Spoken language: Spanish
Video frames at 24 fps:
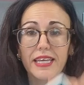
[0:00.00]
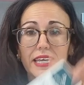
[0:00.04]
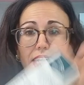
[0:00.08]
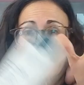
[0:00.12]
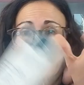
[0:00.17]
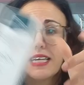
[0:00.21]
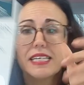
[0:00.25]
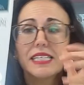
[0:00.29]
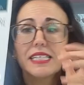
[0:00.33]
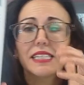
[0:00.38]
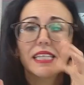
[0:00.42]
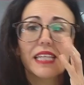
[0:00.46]

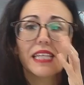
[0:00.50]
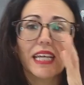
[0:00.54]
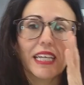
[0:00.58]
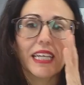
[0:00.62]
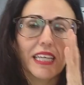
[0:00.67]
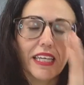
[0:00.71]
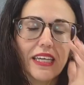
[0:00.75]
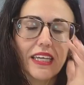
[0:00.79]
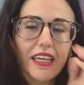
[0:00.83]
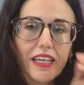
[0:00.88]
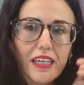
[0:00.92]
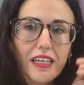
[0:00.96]
Este de
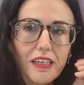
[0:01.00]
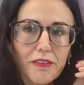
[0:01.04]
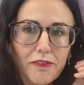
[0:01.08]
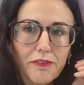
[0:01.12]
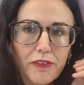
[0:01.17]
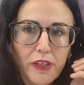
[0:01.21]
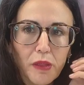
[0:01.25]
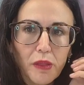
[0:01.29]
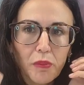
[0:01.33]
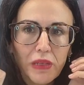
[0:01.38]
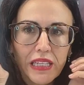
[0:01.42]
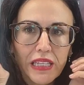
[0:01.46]
aquí, el
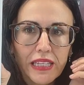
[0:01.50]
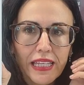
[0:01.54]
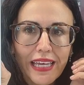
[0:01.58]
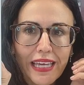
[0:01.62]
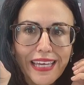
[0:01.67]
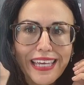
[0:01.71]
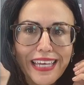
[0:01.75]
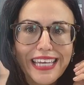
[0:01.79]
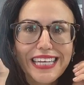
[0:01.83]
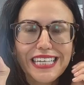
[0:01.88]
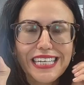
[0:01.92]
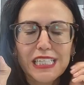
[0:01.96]
Firming
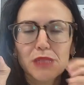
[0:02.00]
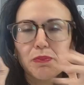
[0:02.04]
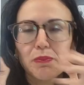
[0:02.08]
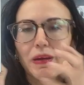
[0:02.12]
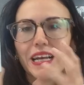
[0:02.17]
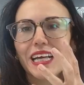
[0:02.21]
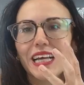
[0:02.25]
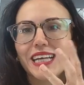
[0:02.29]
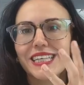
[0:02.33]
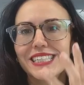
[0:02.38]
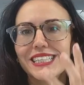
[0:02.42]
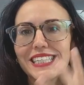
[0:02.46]
Day, es para
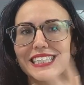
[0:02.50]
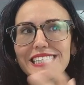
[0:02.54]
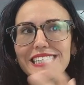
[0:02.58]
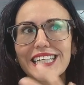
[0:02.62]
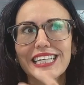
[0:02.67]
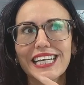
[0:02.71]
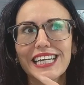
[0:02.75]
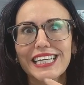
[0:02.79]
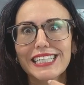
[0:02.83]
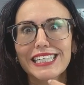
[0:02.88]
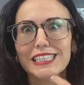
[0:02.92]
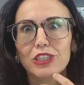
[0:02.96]
aquellas que,
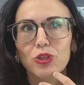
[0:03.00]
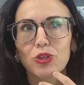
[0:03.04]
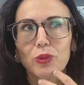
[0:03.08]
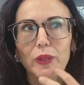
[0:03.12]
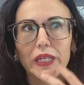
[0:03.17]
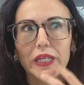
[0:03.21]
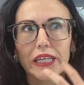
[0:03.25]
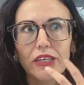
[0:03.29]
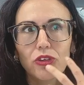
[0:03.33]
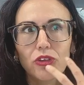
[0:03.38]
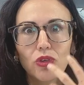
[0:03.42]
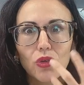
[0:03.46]
las,
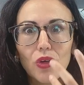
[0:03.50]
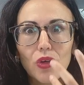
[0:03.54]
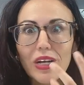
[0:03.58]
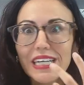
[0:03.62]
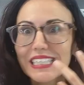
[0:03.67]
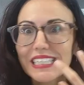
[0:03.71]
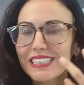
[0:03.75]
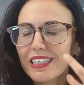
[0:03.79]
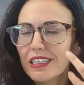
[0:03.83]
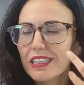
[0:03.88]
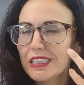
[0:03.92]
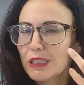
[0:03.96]
sobre todo a
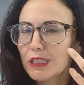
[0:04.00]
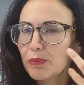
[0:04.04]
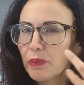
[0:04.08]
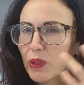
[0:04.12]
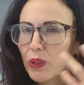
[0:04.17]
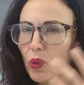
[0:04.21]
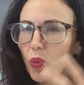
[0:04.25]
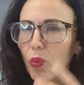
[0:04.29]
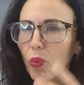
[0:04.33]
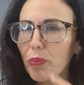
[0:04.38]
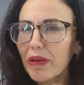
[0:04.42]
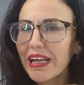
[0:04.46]
las que les
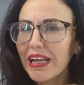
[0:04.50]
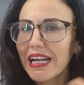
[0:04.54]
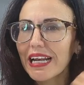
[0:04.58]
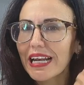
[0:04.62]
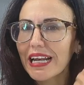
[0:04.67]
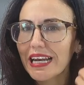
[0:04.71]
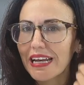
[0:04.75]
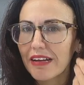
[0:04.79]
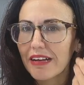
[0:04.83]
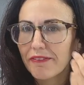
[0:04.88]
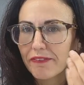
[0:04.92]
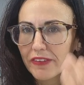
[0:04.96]
preocupe
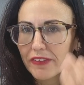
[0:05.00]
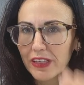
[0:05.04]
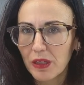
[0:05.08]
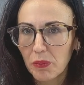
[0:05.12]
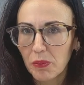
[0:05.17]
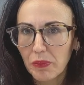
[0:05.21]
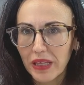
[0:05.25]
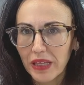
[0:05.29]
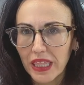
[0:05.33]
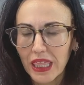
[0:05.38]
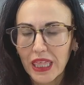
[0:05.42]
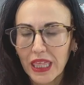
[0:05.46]
la
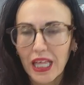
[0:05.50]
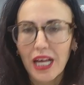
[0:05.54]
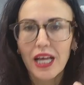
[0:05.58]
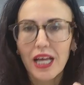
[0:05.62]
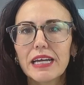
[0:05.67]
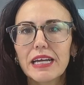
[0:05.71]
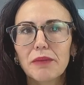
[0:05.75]
firmeza.